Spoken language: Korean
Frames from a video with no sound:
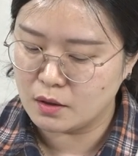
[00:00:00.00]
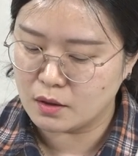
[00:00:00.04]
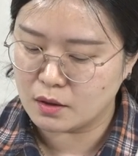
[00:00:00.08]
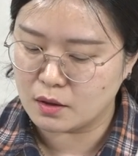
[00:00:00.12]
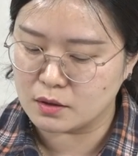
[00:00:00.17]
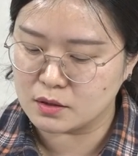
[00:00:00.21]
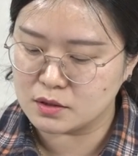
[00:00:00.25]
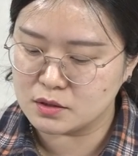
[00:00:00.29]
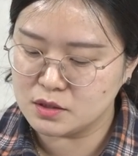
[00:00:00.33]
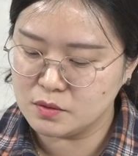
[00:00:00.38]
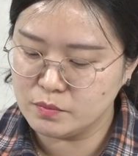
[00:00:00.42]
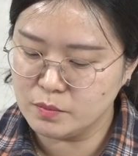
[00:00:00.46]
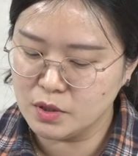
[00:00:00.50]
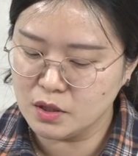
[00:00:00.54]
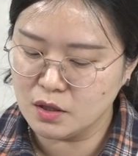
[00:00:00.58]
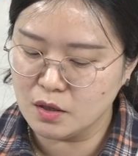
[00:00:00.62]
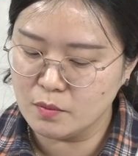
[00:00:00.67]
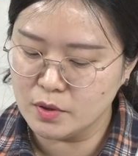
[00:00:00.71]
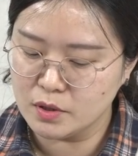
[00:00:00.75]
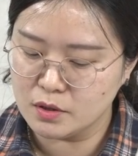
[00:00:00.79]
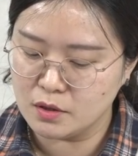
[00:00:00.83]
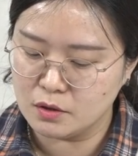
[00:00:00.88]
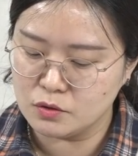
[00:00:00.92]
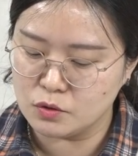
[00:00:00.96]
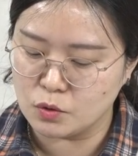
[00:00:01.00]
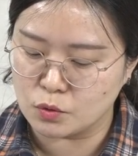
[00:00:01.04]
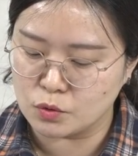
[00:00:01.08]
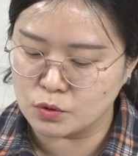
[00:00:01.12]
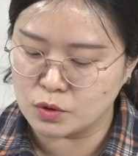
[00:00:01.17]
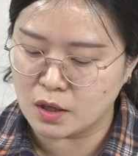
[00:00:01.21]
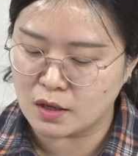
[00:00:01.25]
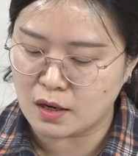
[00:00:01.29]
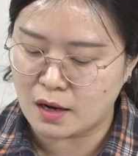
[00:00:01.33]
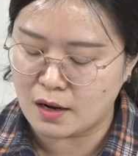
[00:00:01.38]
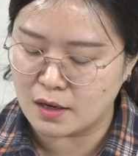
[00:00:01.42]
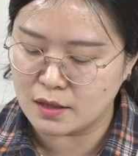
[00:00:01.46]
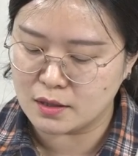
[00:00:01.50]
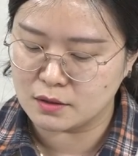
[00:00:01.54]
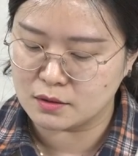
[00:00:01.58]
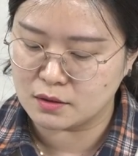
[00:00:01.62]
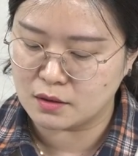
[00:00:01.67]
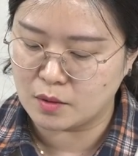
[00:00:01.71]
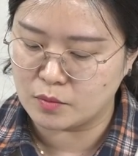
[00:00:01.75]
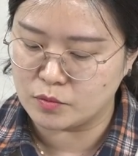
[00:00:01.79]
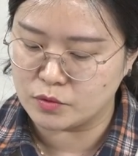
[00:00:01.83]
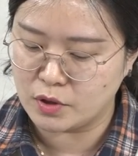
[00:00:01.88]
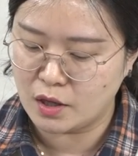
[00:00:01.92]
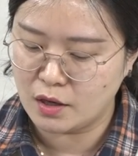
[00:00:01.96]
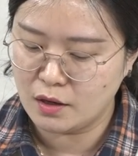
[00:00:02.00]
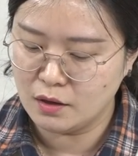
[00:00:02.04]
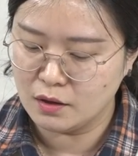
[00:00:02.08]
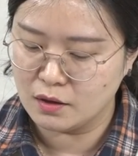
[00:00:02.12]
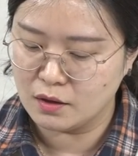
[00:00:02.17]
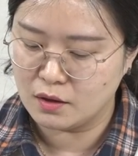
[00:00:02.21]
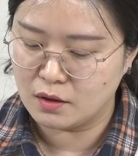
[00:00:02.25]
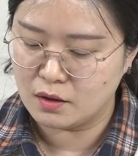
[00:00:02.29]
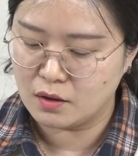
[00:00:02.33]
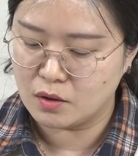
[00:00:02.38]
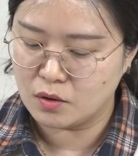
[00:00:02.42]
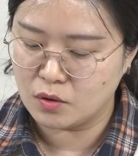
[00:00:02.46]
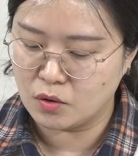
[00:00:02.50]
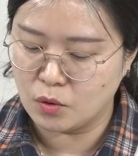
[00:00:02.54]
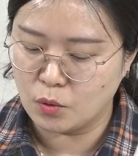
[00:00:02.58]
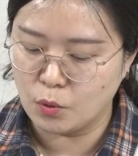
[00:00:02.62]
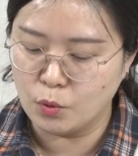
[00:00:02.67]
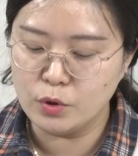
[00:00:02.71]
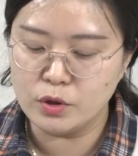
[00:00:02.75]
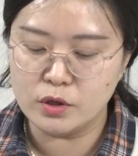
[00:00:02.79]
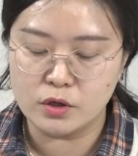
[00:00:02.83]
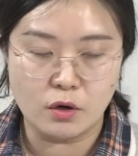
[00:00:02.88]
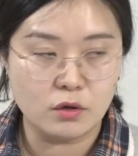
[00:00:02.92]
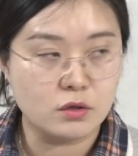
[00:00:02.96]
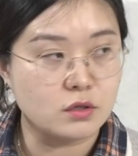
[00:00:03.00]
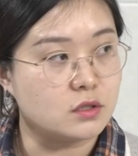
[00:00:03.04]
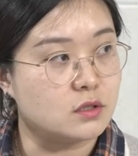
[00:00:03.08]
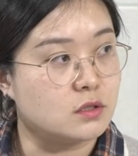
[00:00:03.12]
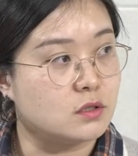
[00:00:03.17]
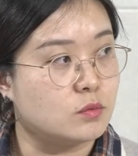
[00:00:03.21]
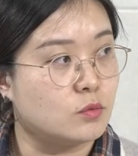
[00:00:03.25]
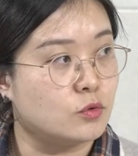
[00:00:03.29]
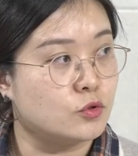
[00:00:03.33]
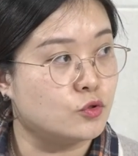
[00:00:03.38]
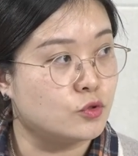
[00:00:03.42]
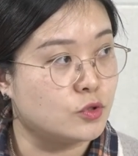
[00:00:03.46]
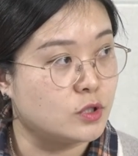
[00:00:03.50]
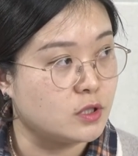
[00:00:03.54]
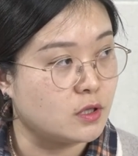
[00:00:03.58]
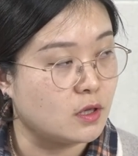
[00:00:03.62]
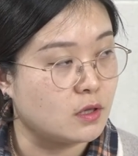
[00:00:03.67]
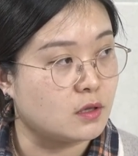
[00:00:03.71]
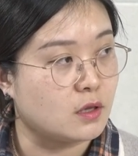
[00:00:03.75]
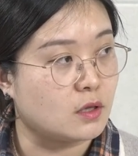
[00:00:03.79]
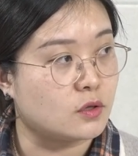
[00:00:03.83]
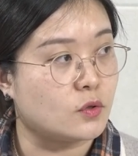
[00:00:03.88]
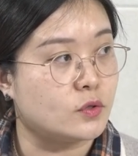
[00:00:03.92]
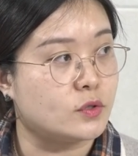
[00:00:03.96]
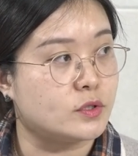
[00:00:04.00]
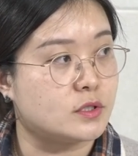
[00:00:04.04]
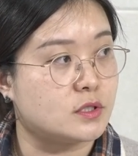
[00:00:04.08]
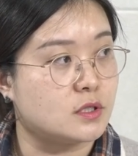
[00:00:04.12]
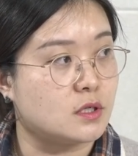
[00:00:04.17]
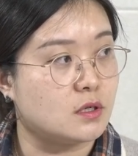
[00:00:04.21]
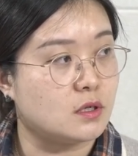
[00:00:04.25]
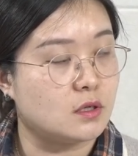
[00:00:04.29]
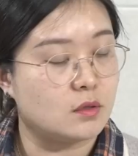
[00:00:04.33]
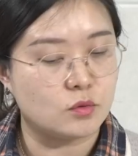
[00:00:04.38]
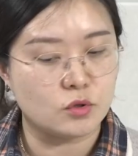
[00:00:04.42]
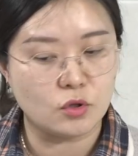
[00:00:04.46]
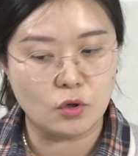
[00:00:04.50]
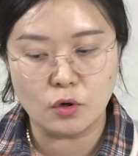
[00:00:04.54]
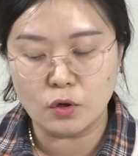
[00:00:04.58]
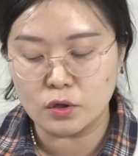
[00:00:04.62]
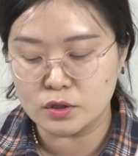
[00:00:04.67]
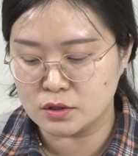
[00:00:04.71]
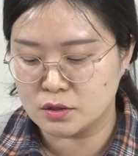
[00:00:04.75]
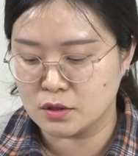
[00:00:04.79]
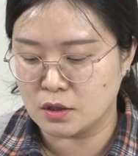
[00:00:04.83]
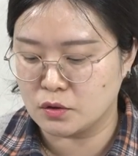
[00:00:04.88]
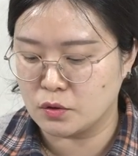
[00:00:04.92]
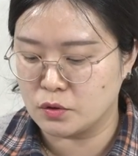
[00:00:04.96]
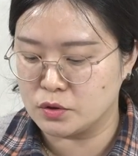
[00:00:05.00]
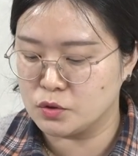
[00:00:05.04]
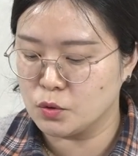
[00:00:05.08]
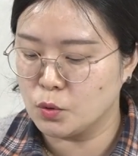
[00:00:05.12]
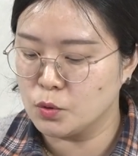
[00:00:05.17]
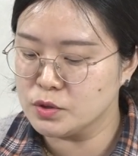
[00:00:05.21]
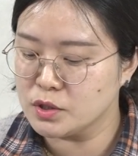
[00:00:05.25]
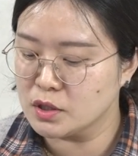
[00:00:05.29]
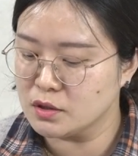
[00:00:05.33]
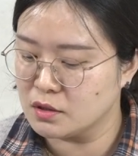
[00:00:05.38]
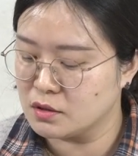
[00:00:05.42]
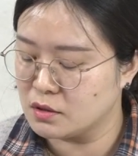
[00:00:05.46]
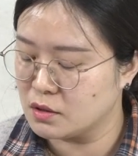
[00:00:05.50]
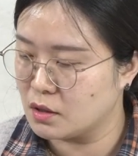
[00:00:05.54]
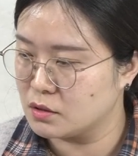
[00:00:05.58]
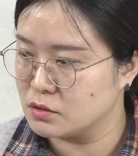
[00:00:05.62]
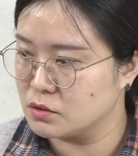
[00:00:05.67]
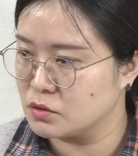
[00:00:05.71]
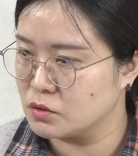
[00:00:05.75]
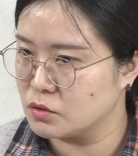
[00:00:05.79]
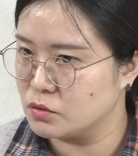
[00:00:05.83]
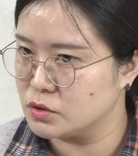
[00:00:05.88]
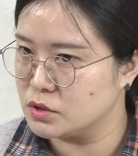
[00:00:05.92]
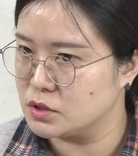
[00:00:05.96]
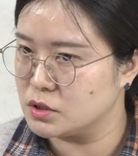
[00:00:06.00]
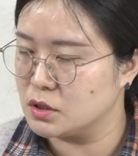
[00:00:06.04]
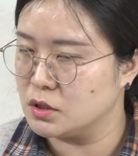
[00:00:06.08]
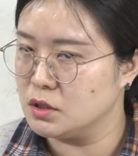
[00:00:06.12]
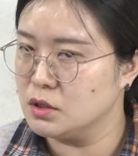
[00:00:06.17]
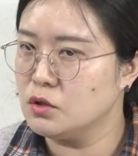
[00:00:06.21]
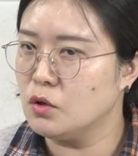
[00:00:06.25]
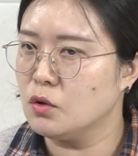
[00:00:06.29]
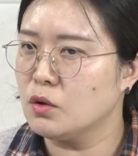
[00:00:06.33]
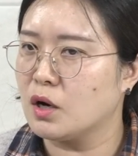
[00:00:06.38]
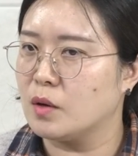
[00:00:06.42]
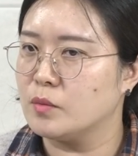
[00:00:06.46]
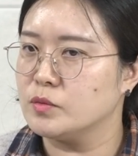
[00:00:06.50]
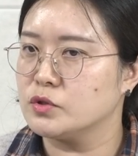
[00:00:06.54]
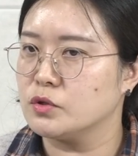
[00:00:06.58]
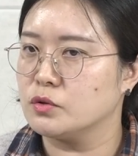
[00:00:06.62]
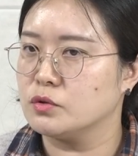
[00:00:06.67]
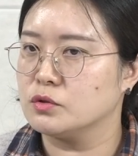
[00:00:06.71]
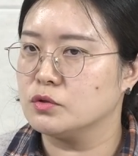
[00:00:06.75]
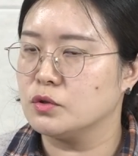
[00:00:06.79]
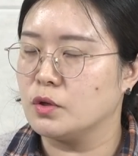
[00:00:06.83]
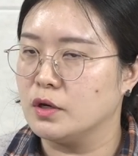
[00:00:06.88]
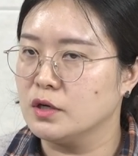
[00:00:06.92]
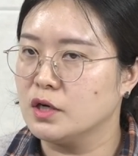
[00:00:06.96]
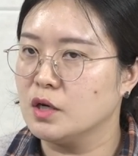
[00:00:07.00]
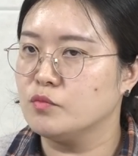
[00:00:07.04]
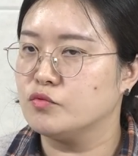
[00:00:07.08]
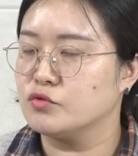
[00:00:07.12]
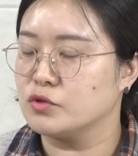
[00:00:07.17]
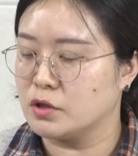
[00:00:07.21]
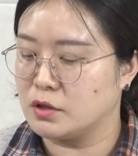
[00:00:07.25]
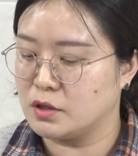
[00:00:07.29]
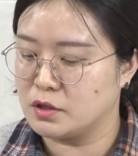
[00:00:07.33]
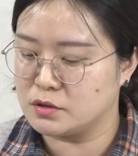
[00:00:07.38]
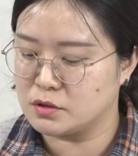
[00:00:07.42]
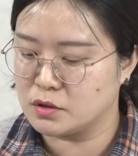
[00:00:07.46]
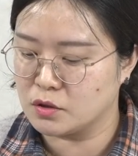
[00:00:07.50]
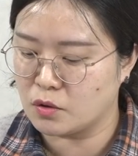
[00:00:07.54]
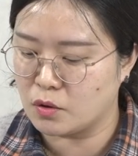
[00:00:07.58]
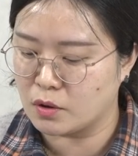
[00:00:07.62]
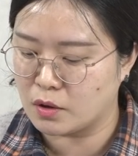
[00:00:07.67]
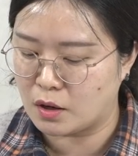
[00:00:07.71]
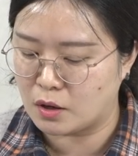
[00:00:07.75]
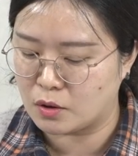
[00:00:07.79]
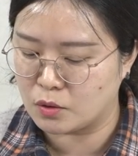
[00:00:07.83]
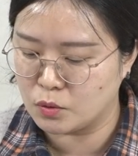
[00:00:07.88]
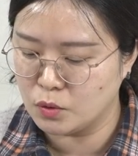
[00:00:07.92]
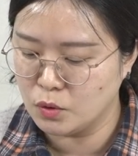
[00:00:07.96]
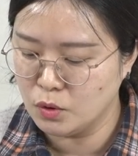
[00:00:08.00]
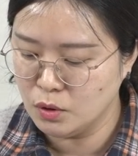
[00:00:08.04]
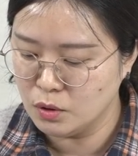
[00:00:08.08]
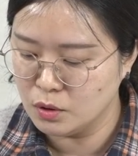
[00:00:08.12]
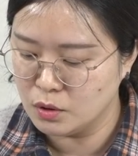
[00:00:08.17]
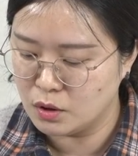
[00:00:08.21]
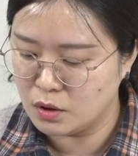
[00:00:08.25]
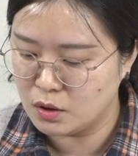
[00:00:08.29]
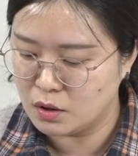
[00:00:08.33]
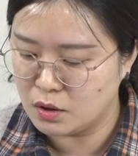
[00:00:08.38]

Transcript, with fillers: 그러니까 친밀감에 대한 욕구가 강하기 때문에 어, 오히려 그 유기된다든지 떨어진다든지 혼자 된다는 건지 이런 감정은 되게 불안했을 것 같고